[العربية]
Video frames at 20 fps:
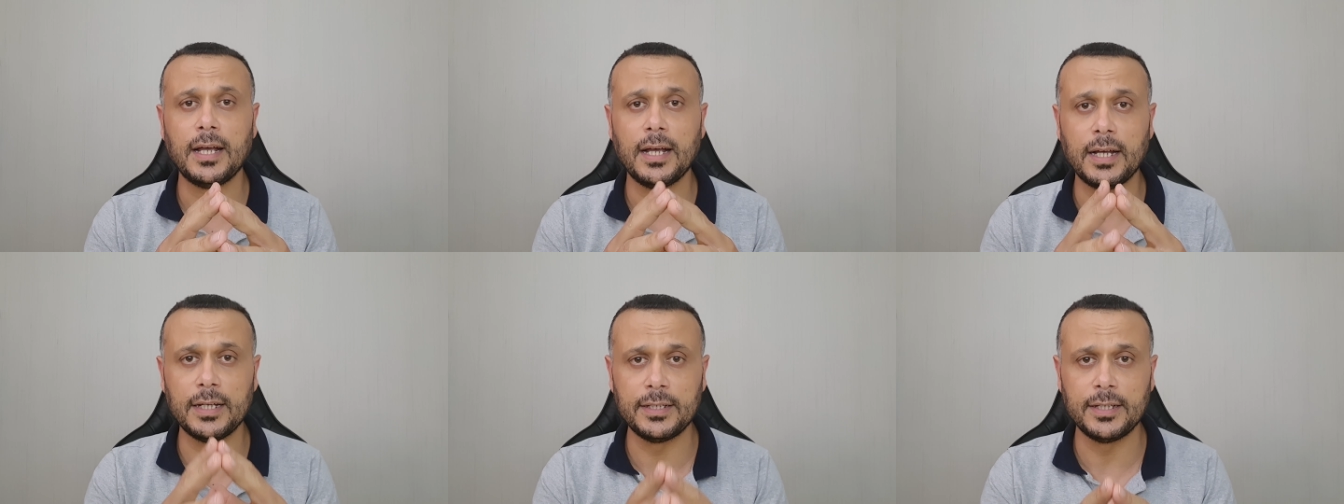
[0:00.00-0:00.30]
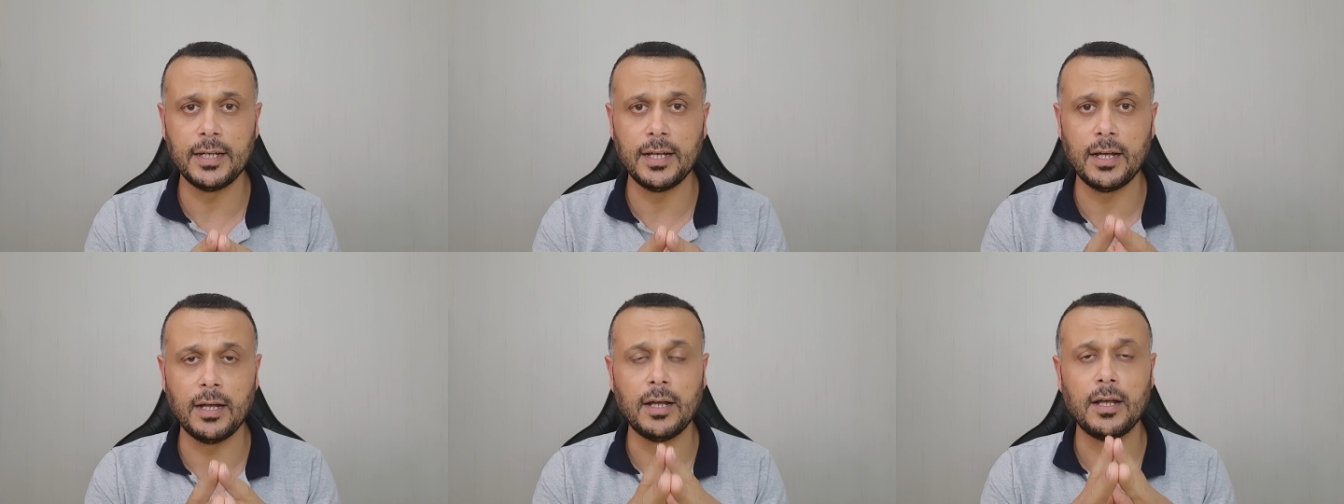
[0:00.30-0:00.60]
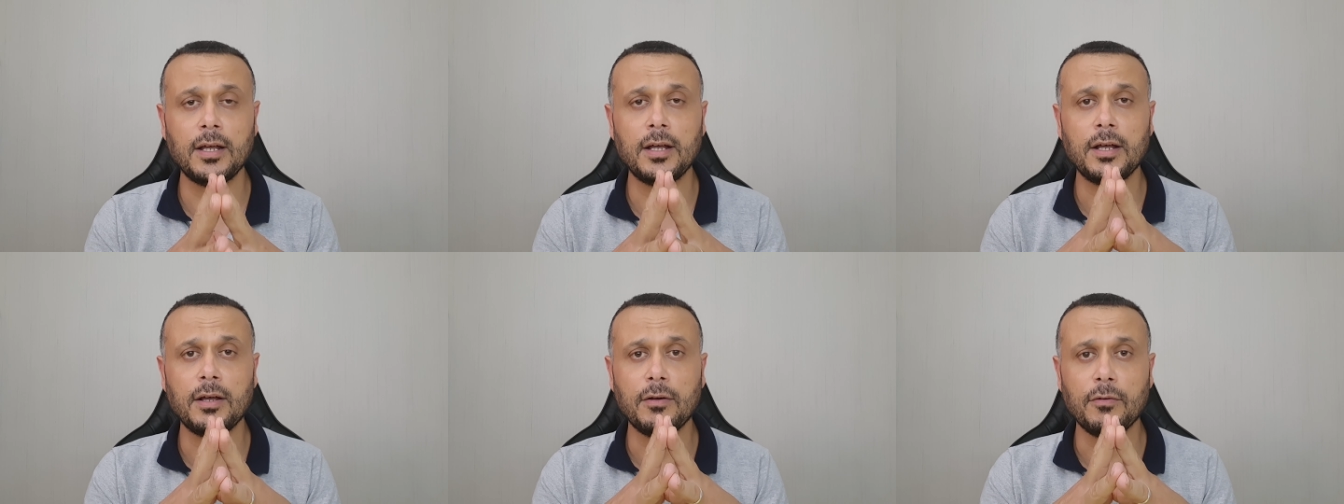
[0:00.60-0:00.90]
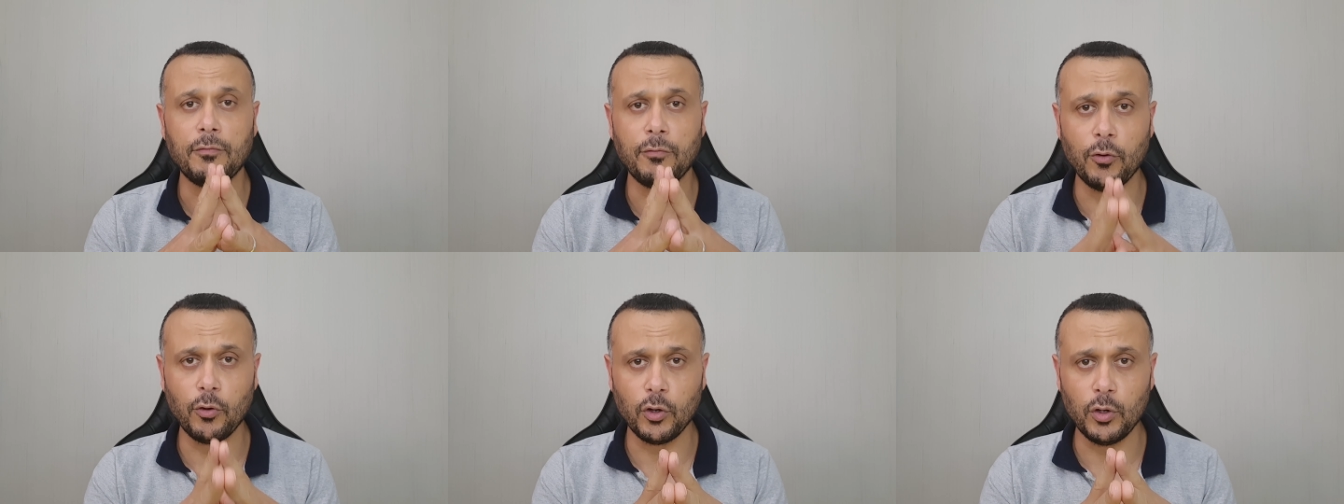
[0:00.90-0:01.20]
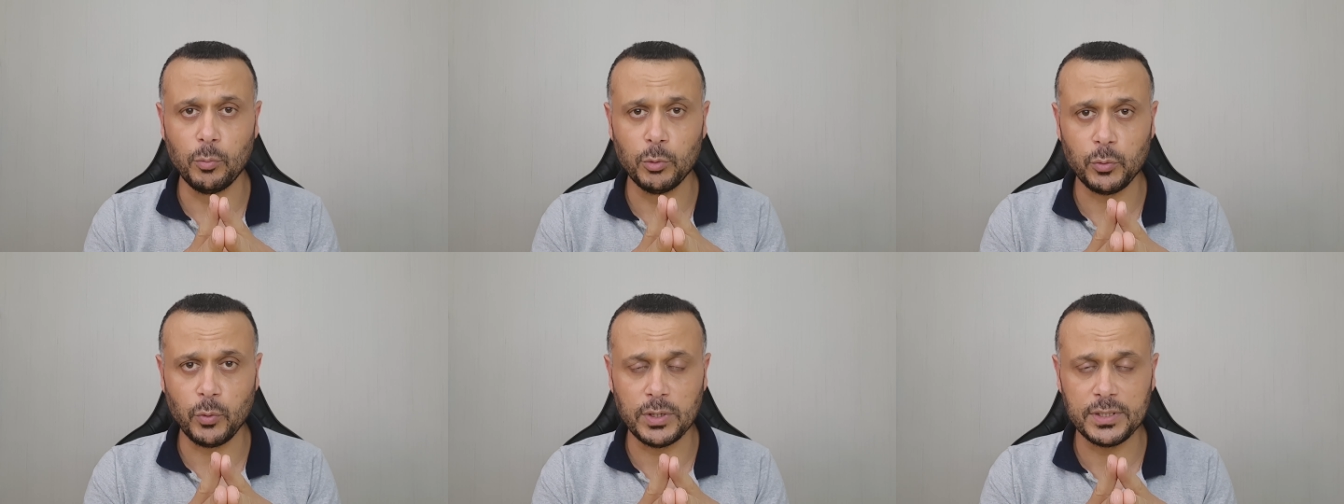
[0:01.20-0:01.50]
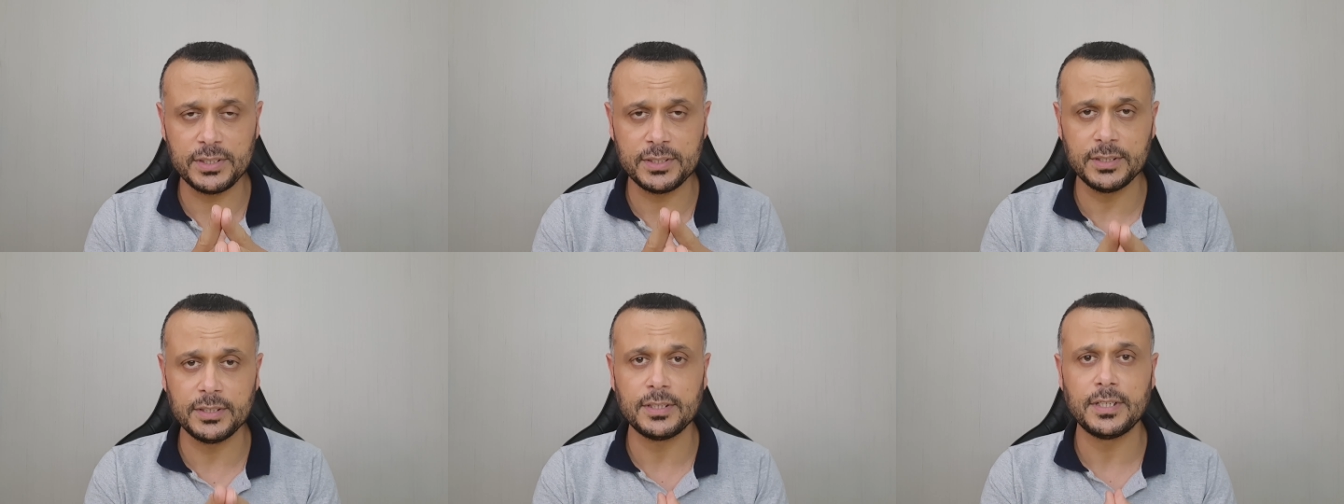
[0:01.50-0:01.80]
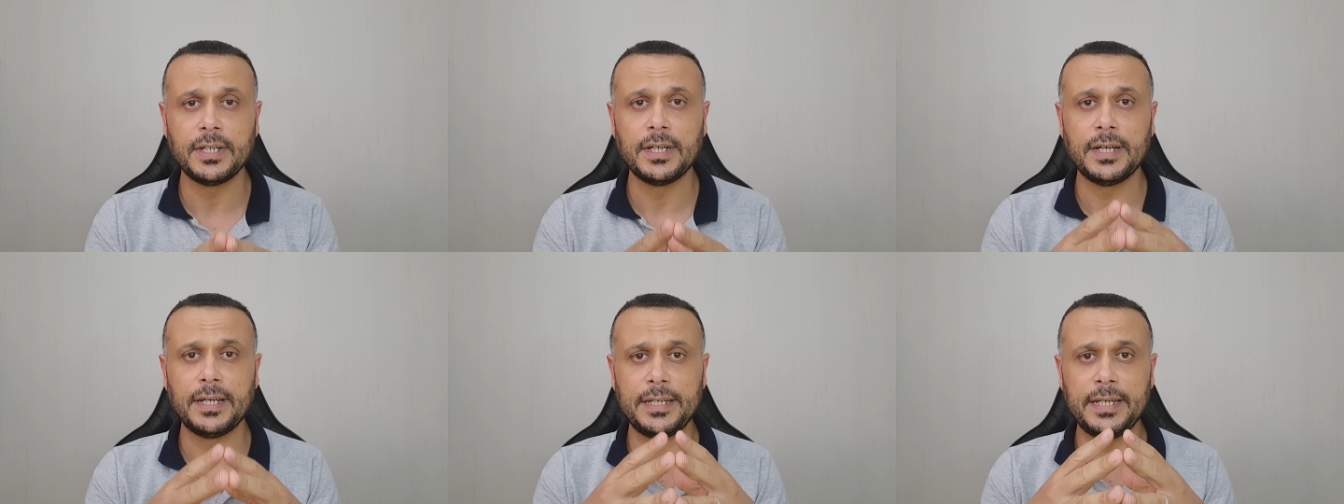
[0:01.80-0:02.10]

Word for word: اداء فوق المتوسط